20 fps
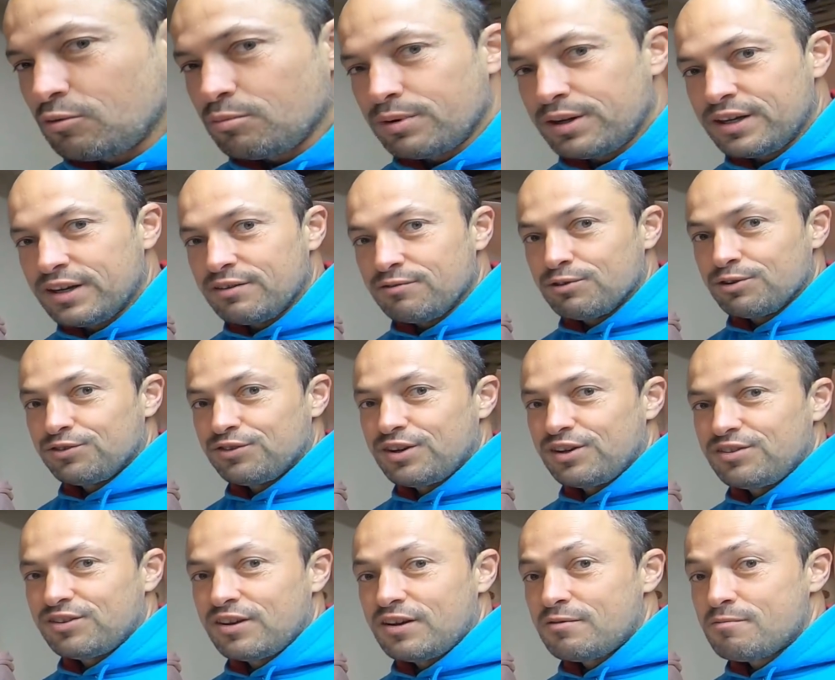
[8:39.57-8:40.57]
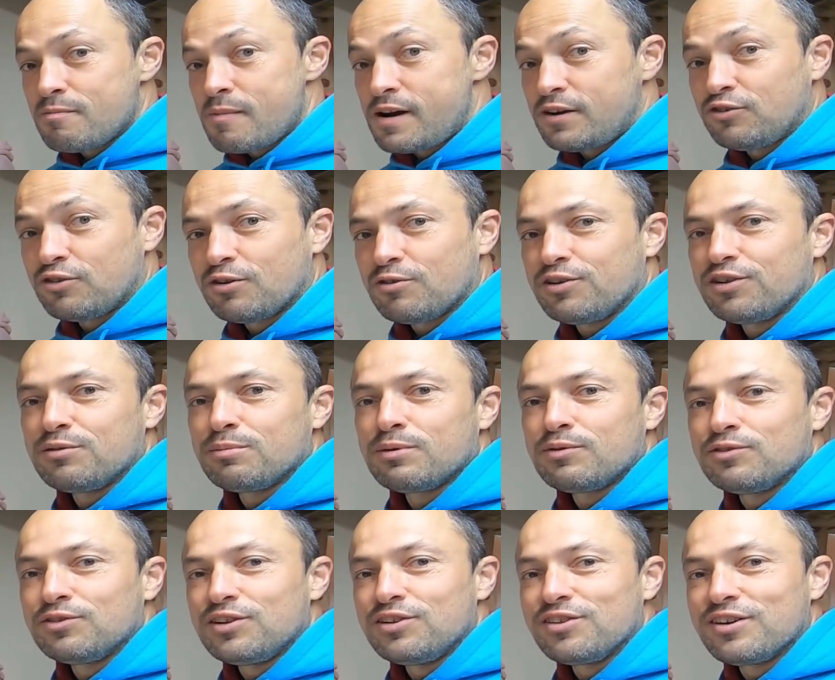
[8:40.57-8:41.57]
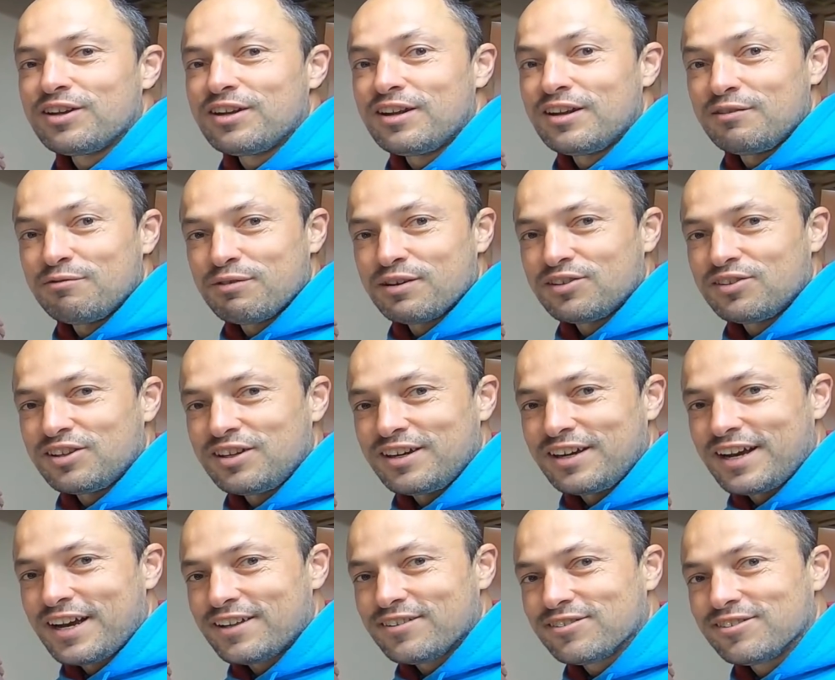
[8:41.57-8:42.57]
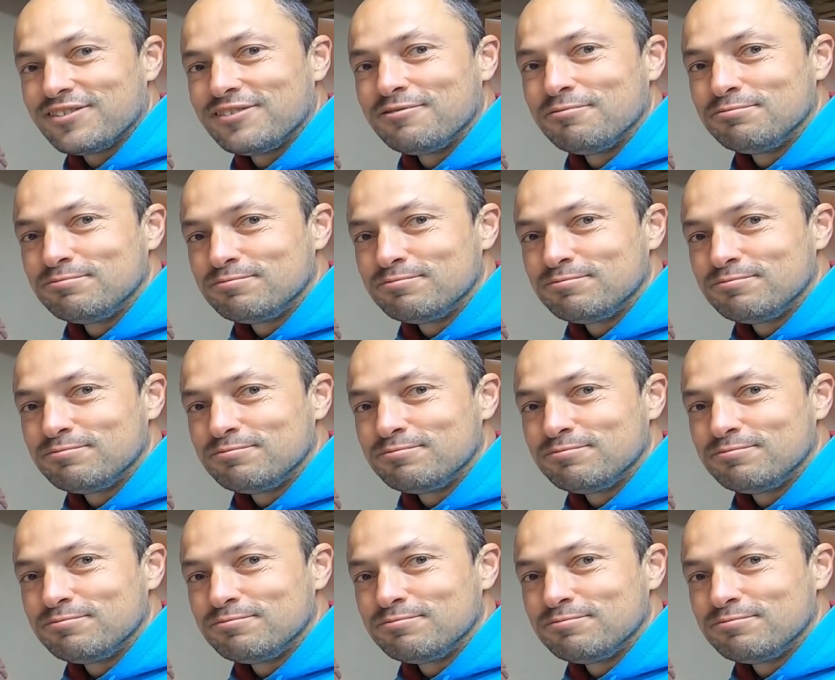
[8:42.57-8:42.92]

lombriga em vocês aí. Mais uma coisa para vocês quererem fazer em casa.